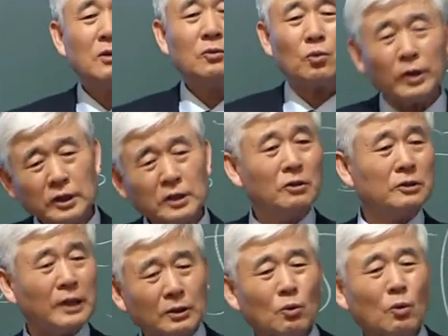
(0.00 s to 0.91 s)
도대체
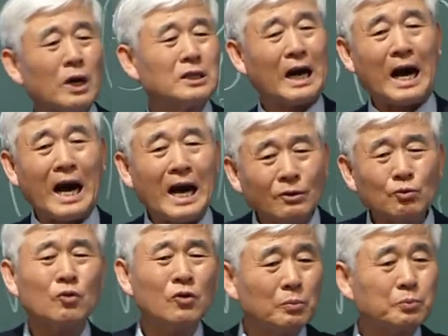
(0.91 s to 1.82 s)
어떻게 돌아가는지 알
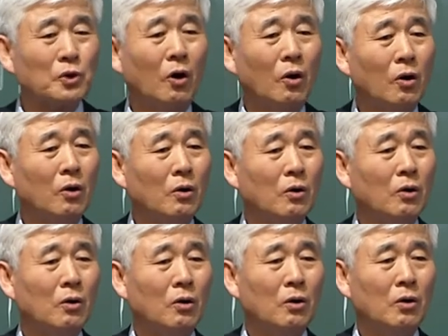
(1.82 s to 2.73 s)
수가 없어.
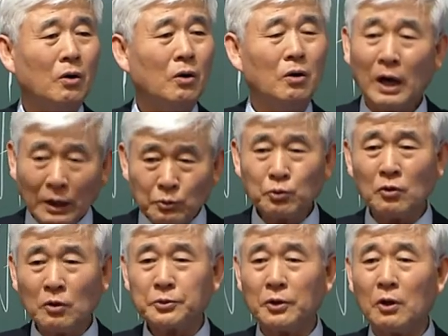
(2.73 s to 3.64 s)
알
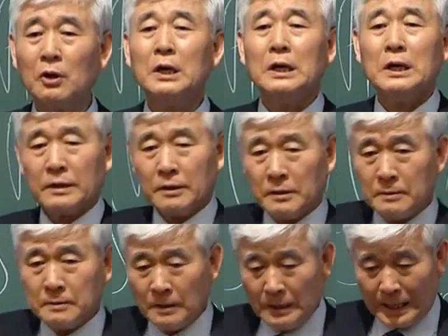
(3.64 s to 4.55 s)
수가 없어. 그래서
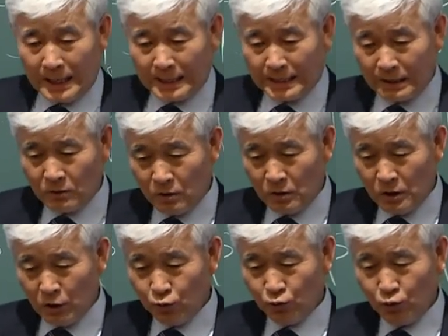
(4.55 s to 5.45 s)
그걸 하나로
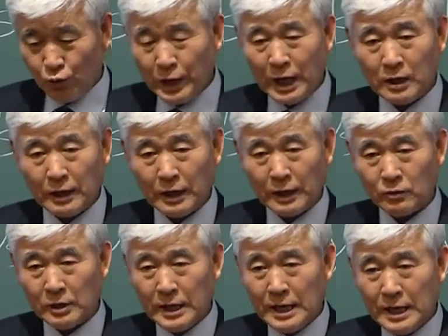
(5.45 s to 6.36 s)
축약을 해.
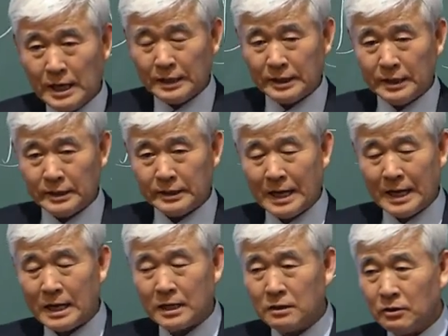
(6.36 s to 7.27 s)

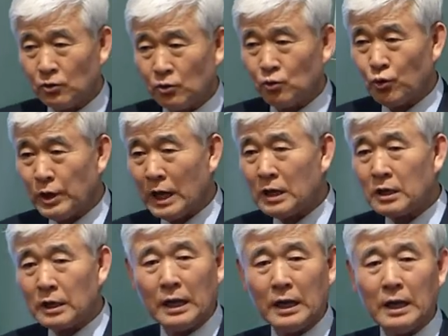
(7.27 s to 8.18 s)
작은 것을
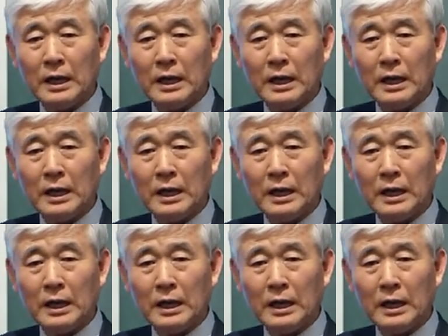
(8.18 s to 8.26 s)
축약을 해.